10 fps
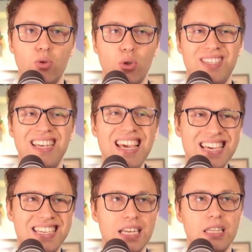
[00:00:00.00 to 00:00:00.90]
То есть
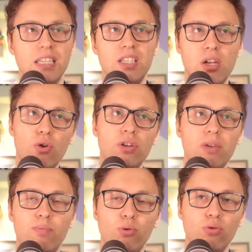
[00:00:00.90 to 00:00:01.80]
если
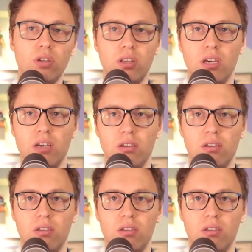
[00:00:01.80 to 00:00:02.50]
населенные пункты